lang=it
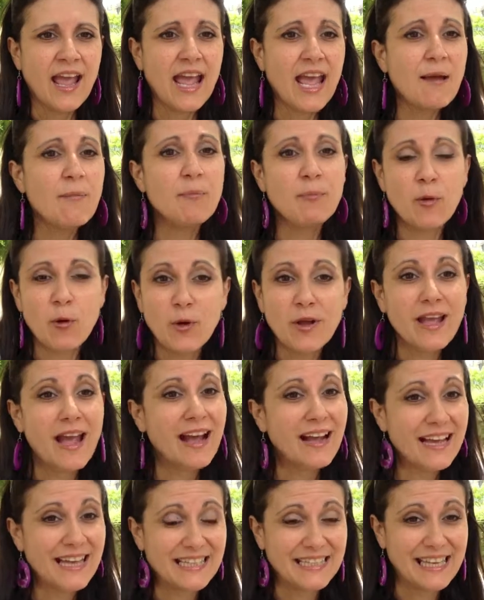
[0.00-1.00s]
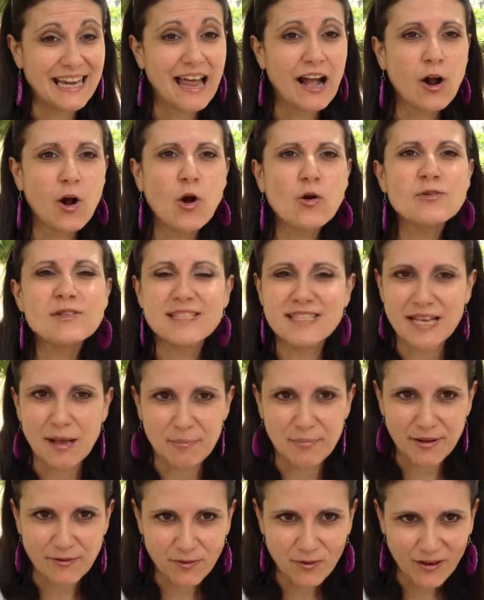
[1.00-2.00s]
e poi anche nella
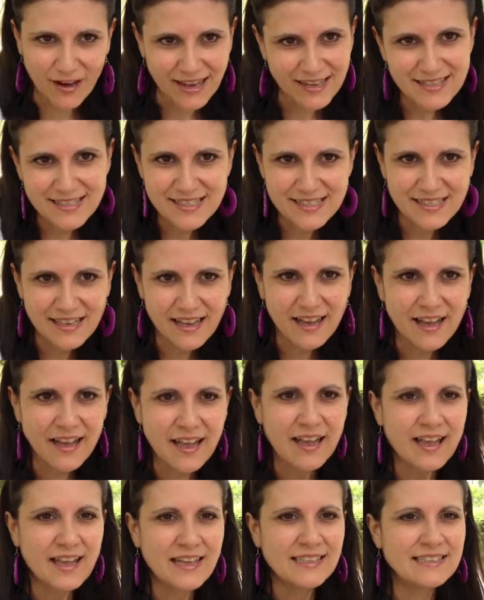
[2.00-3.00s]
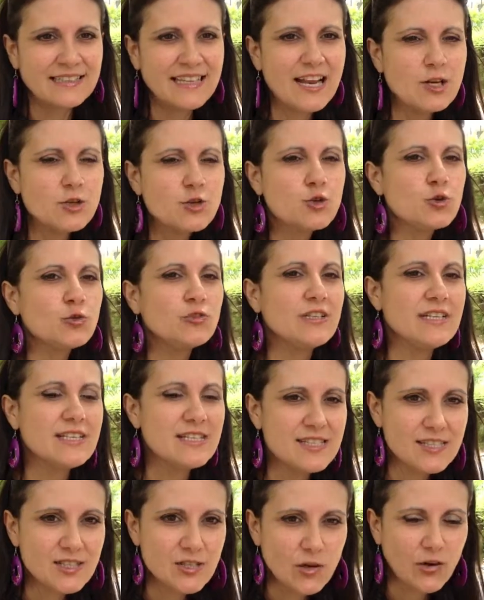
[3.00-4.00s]
consapevolezza del
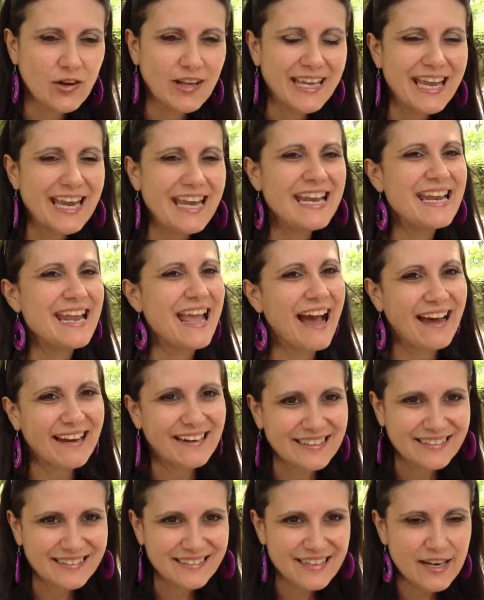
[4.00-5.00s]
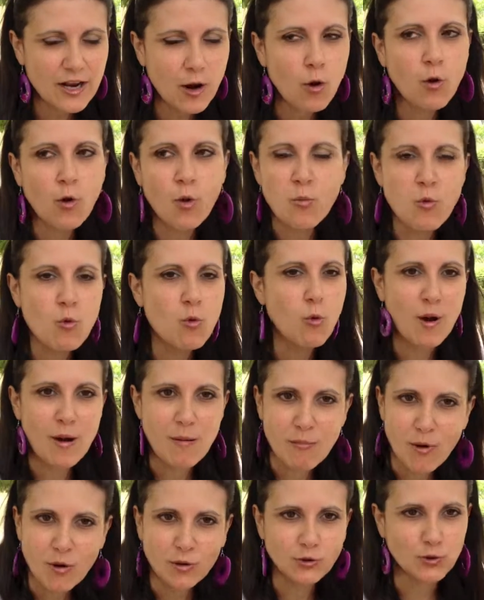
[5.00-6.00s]
giudizio che gli altri o comunque
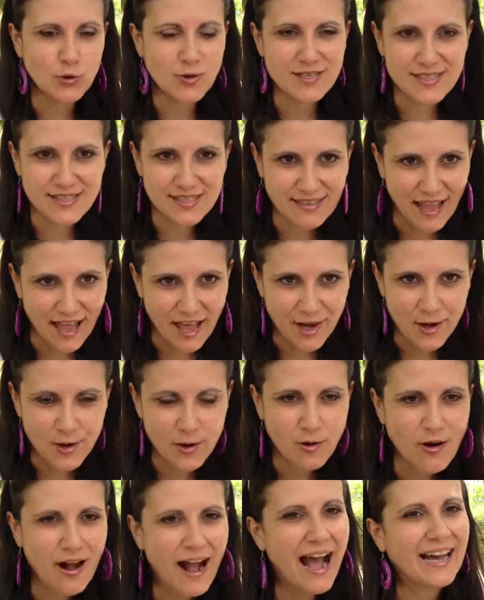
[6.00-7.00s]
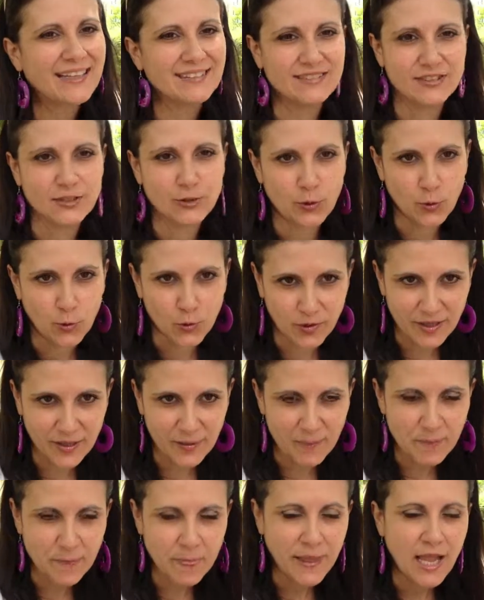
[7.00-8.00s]
il mondo esterno ha di noi.
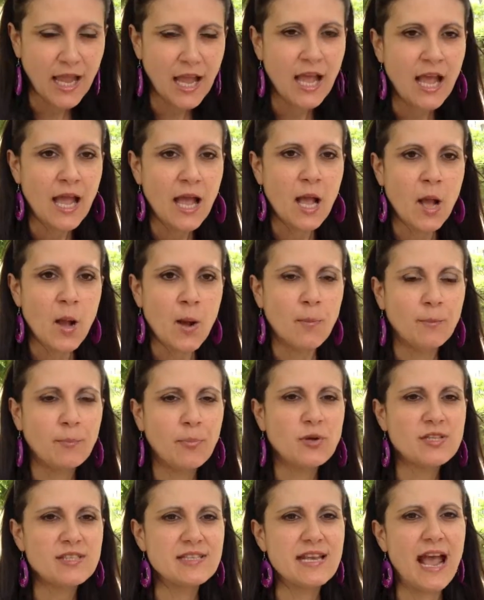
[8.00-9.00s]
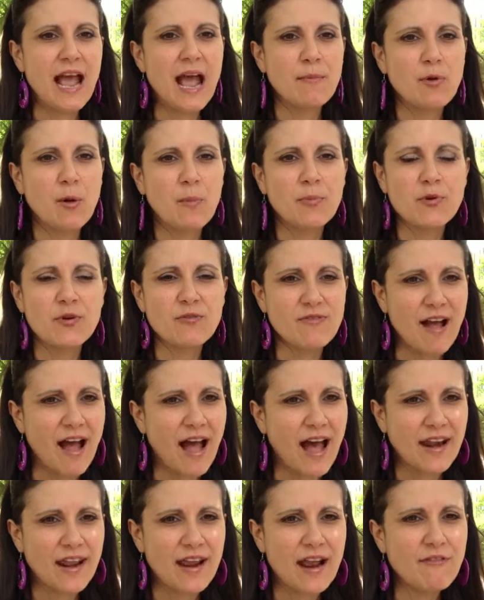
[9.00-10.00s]
Possiamo
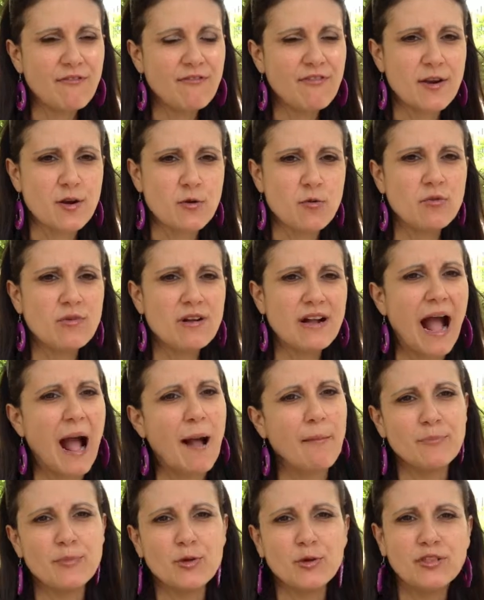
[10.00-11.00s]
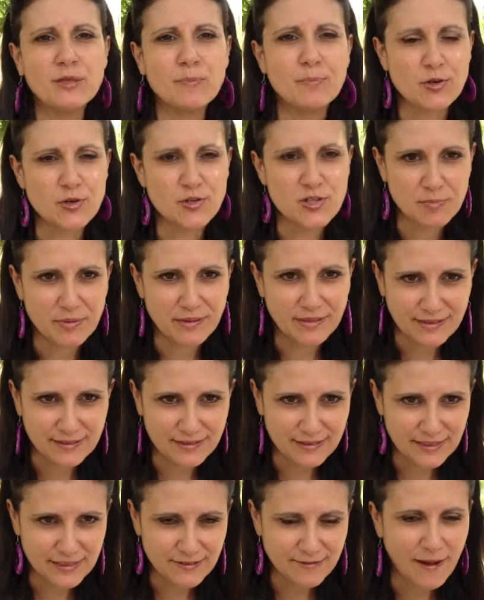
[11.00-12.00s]
provare a fare un cambio di
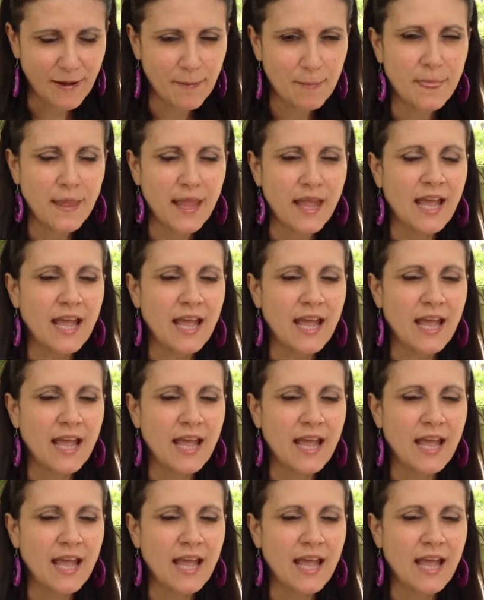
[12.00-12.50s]
prospettiva.